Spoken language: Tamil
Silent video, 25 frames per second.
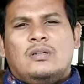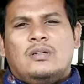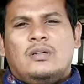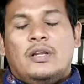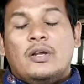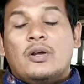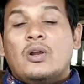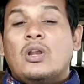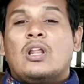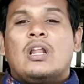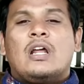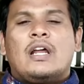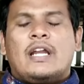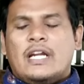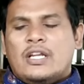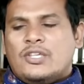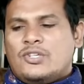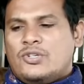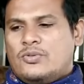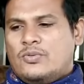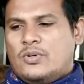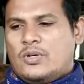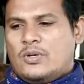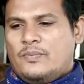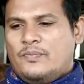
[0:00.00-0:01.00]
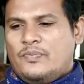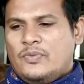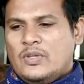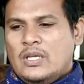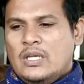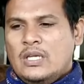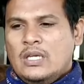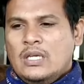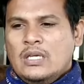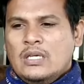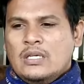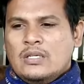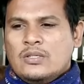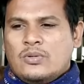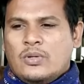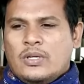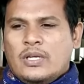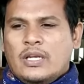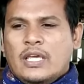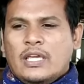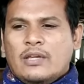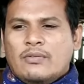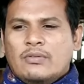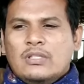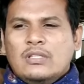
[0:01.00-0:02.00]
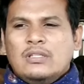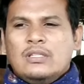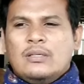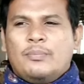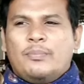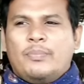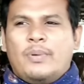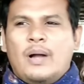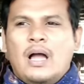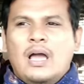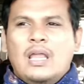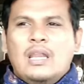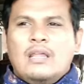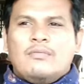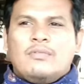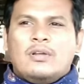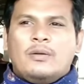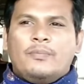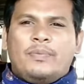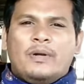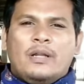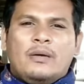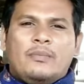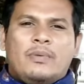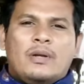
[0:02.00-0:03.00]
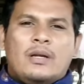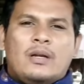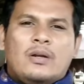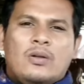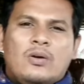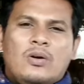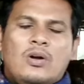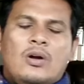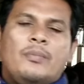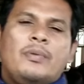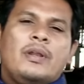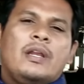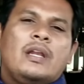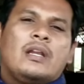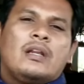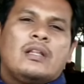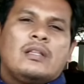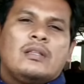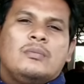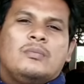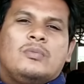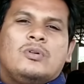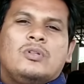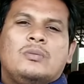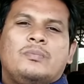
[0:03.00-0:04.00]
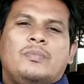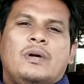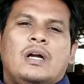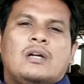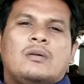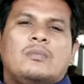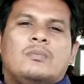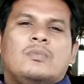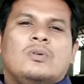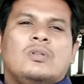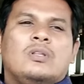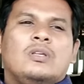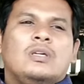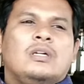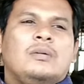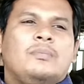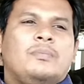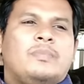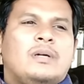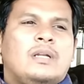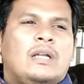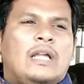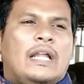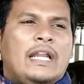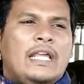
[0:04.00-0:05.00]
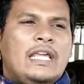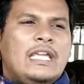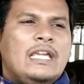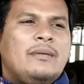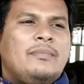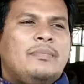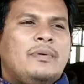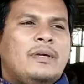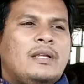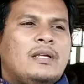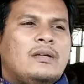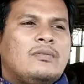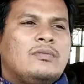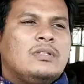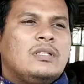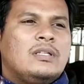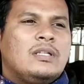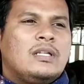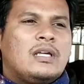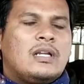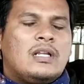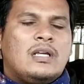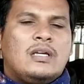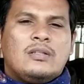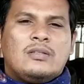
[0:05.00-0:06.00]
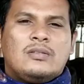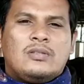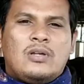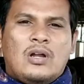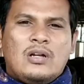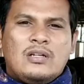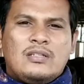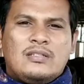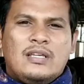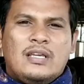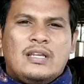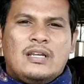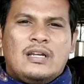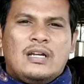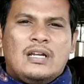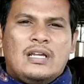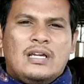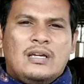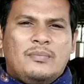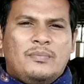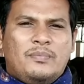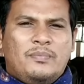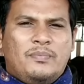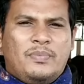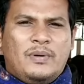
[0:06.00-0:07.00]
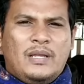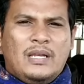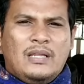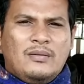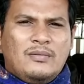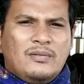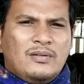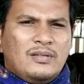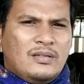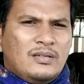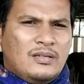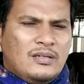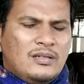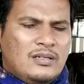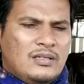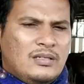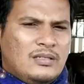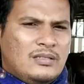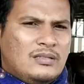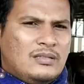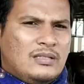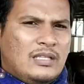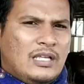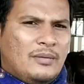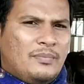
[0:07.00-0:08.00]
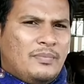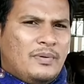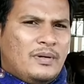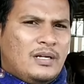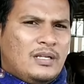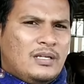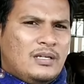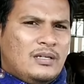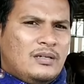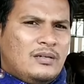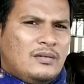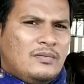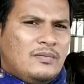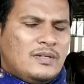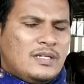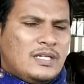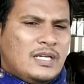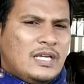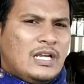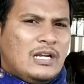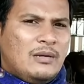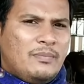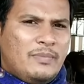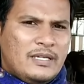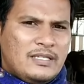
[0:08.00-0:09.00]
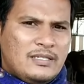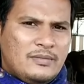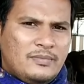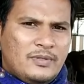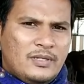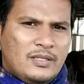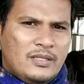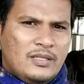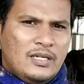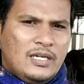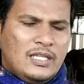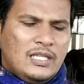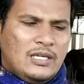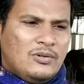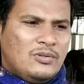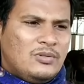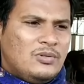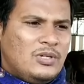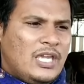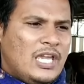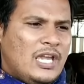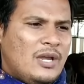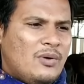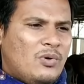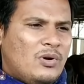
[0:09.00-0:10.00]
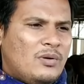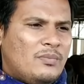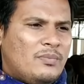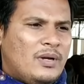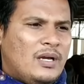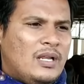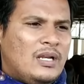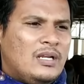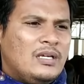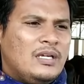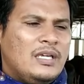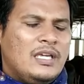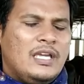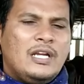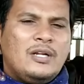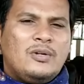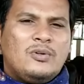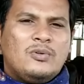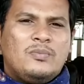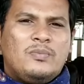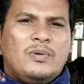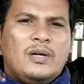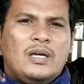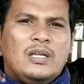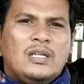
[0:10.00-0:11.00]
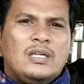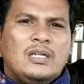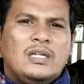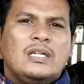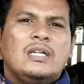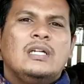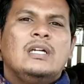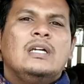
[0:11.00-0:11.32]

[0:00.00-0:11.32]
ரெகுலராக கிடச்சின்னு வரும் ஸோ இன்னைக்கு வந்து இந்த பாலை விற்பனை பண்ணணும் அப்படின்றது போது பார்க்கும்போது இப்போ நிறைய பேருக்கு வந்து இருக்கிற தாட்ஸே என்னென்னா பல தரப்பட்ட விஷயங்கள் பேசப்படுது அதாவது ஏ ஒன் பால் ஏ டூ பால்